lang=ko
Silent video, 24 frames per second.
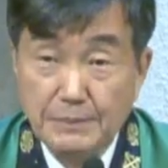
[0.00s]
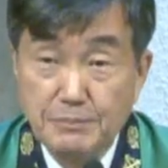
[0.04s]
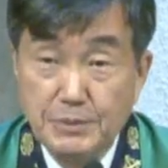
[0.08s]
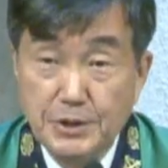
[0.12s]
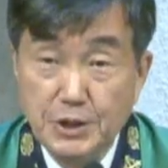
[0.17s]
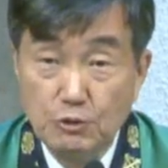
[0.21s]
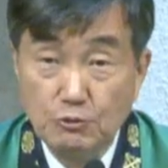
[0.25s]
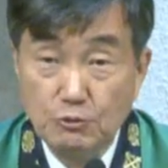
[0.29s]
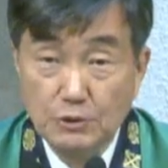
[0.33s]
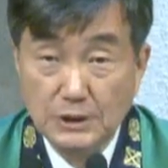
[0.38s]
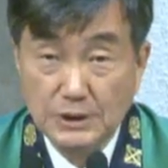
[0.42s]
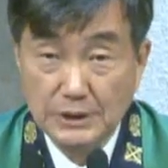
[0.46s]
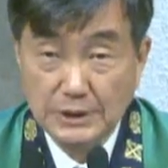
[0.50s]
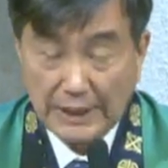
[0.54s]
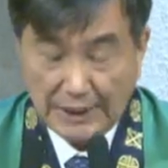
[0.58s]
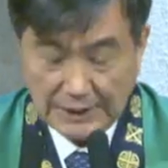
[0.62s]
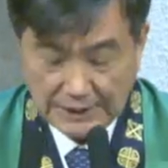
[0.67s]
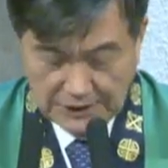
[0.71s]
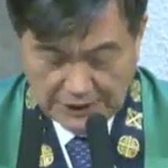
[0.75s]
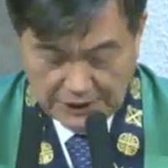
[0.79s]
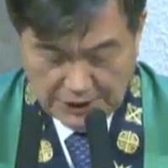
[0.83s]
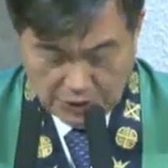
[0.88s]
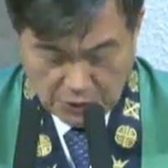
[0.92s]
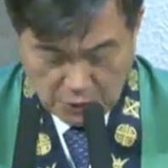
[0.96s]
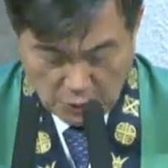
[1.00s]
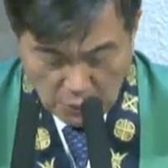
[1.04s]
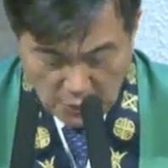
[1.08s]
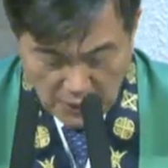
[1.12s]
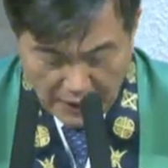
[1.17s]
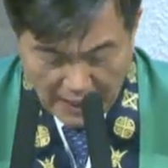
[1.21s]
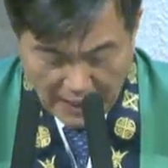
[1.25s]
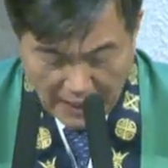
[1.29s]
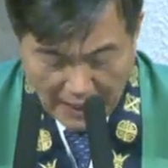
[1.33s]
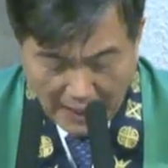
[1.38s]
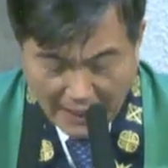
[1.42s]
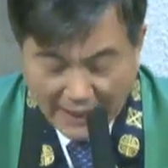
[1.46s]
비유는 단지 교회
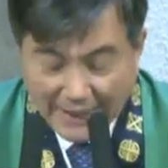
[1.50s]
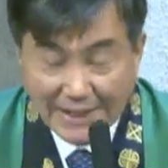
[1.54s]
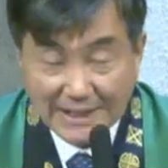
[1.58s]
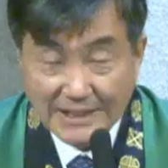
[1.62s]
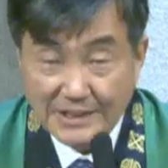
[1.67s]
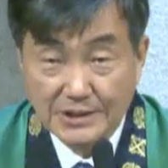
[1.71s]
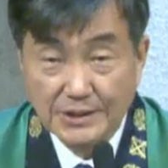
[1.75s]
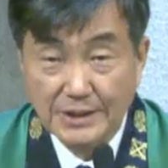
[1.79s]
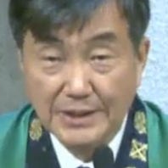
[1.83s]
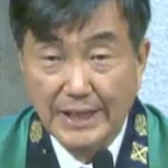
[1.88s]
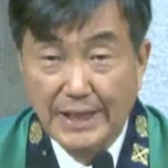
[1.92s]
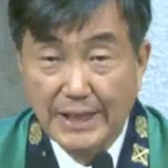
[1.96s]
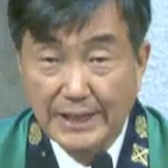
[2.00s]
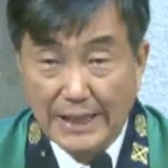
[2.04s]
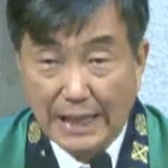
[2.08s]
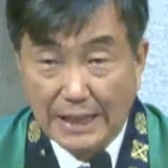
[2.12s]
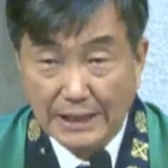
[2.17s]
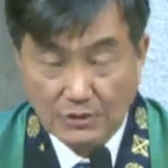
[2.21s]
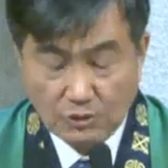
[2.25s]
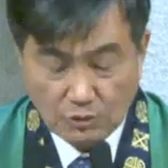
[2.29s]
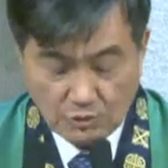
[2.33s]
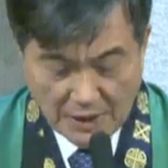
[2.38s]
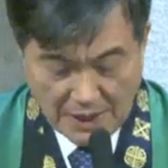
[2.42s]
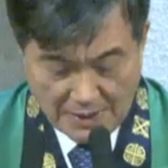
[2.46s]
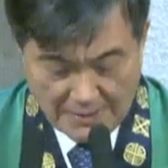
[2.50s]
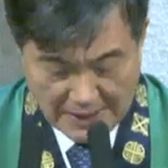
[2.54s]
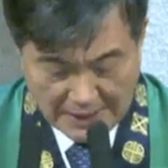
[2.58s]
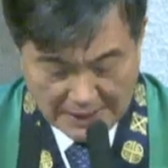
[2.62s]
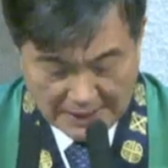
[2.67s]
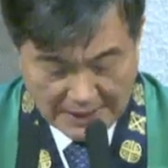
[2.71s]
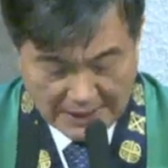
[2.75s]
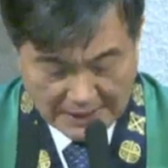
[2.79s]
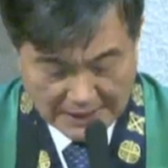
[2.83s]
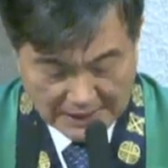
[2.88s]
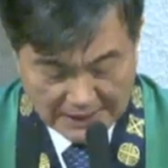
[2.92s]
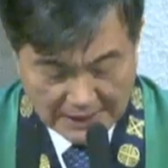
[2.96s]
안에서의 양극화만이
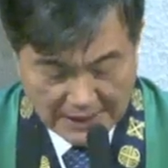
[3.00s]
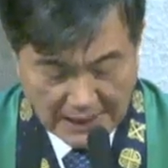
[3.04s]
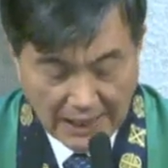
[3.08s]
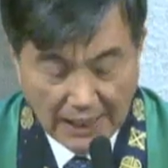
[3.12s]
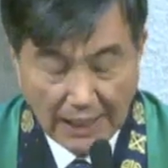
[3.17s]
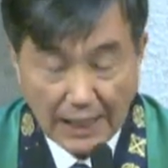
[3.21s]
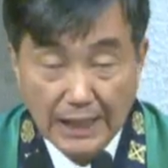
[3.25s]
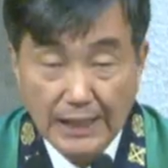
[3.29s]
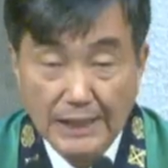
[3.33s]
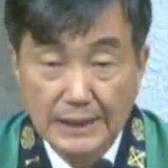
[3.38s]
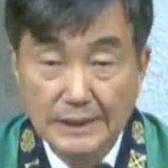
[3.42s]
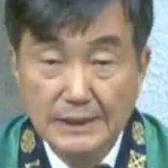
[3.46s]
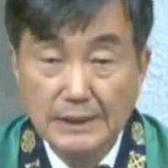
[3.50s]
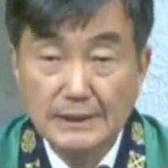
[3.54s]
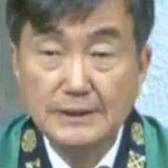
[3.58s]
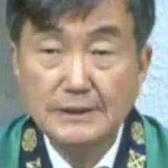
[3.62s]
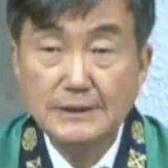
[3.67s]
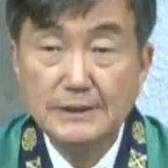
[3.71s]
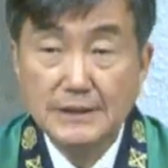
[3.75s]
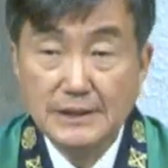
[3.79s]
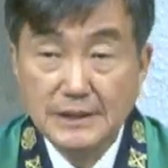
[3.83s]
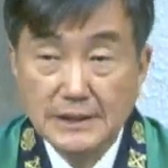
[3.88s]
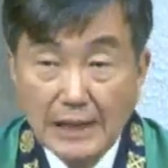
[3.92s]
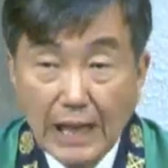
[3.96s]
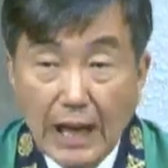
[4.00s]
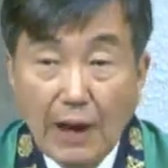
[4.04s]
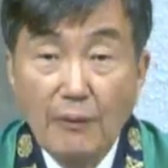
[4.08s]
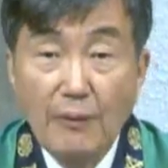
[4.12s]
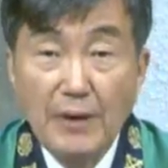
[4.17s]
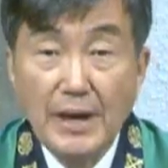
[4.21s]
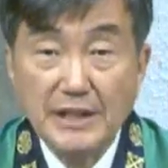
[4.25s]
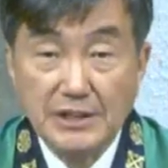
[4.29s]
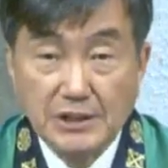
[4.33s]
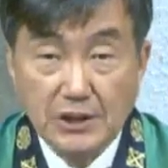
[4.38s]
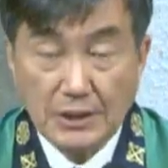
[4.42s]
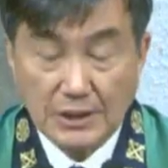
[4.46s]
아니라
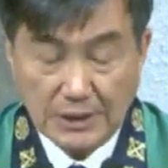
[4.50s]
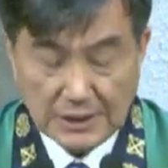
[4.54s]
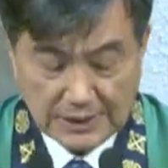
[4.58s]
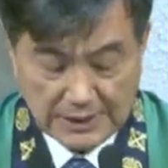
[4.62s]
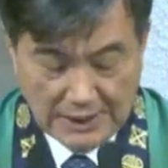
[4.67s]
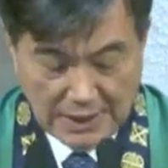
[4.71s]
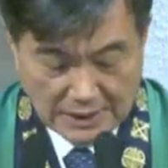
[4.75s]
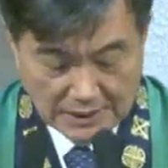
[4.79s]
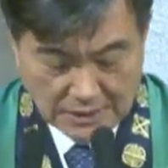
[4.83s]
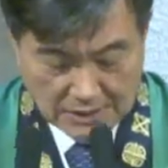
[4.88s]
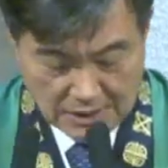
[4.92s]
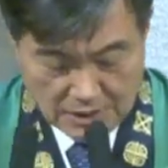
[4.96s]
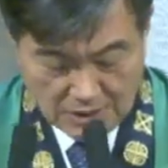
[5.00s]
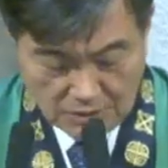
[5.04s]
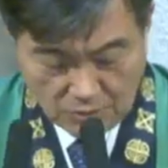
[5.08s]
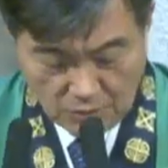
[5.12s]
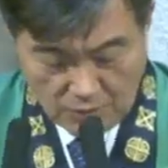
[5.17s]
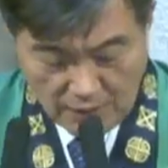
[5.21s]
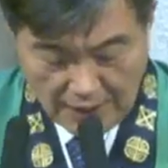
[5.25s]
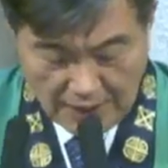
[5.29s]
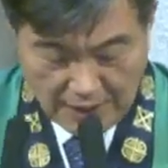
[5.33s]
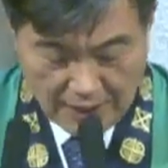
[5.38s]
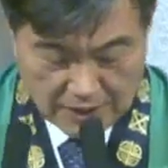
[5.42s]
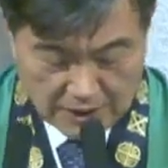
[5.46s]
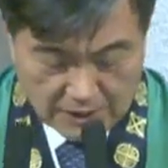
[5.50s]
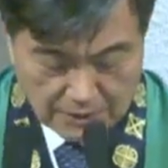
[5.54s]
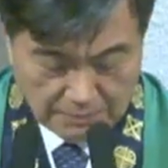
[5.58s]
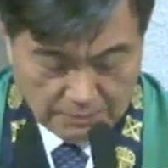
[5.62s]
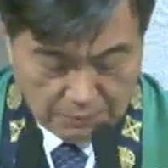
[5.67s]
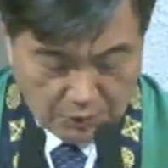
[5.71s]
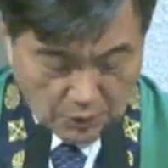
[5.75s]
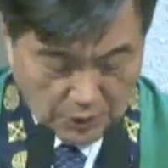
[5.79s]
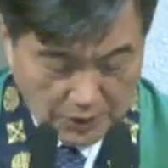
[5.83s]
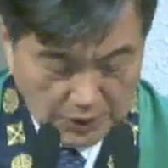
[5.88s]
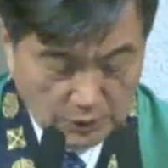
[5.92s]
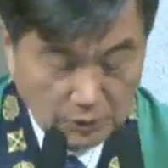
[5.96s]
사회적 양극화의
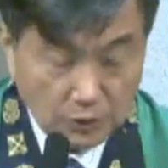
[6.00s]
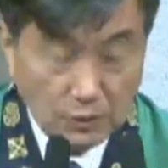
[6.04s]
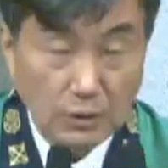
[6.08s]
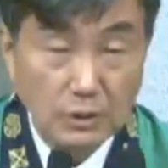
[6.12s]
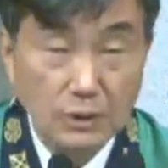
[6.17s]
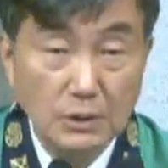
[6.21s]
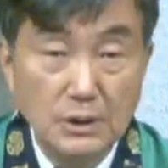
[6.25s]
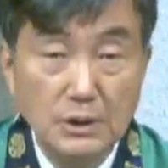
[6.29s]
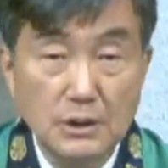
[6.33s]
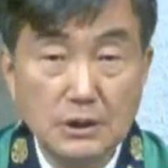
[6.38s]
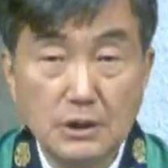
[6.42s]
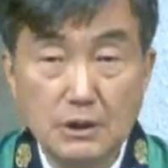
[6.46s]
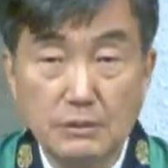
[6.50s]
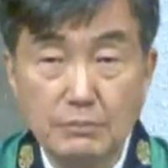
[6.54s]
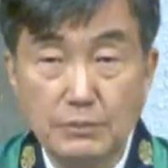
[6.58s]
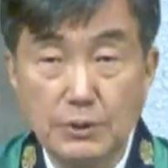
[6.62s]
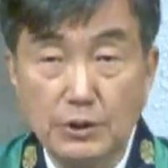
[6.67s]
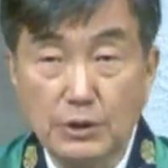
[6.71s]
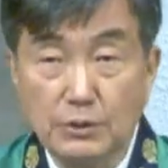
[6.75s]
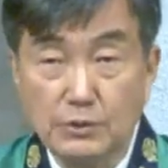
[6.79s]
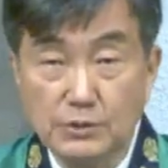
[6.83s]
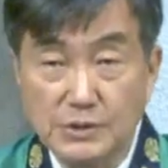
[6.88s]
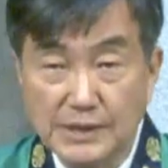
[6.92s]
극복에도 흥미로운